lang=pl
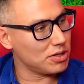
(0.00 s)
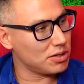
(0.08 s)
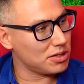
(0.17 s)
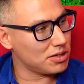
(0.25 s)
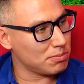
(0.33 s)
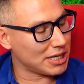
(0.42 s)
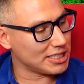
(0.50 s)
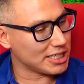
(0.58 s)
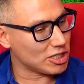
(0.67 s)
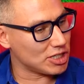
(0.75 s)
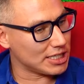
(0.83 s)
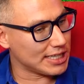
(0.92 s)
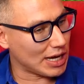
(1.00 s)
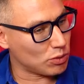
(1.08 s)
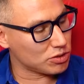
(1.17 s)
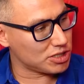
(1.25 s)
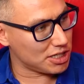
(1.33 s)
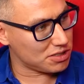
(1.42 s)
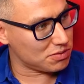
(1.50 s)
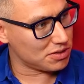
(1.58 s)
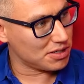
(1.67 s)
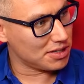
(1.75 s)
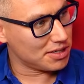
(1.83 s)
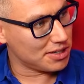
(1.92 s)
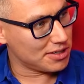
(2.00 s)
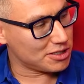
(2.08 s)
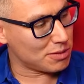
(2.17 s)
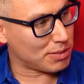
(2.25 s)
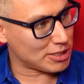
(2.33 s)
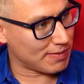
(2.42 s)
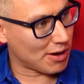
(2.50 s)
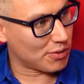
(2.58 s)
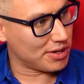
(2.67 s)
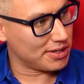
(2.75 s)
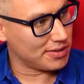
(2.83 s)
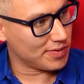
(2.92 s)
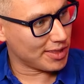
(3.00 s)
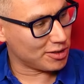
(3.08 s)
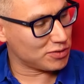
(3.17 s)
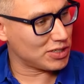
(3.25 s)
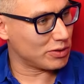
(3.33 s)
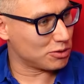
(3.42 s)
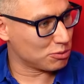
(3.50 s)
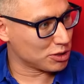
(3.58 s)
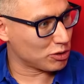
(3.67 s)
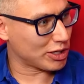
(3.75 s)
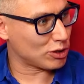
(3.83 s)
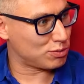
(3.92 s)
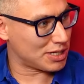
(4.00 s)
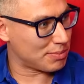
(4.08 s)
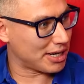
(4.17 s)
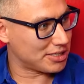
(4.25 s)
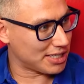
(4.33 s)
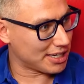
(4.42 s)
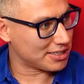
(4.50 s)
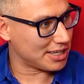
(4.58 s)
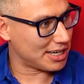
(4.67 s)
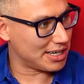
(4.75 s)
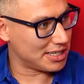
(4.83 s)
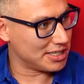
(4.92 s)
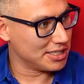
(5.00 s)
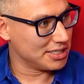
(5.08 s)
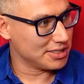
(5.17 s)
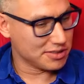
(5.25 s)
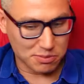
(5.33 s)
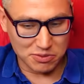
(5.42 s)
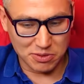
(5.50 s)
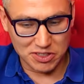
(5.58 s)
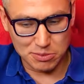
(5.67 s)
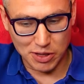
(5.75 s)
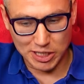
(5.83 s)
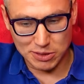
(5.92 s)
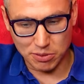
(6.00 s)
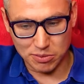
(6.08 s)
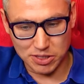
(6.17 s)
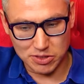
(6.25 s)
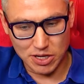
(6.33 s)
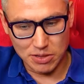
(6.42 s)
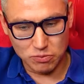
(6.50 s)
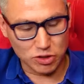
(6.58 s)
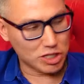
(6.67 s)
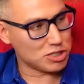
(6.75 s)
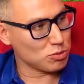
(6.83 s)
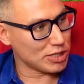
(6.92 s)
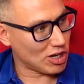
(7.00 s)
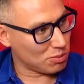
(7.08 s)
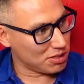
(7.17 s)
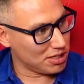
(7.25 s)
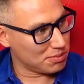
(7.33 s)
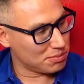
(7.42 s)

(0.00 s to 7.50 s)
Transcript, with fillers: y, bannik, jeżeli dał gdzieś, że pracowały, oczywiście dobrze, musiał tego tak przeprać, tak, ale pewnie miał jakiś pomysł, to jeszcze mu zarobi.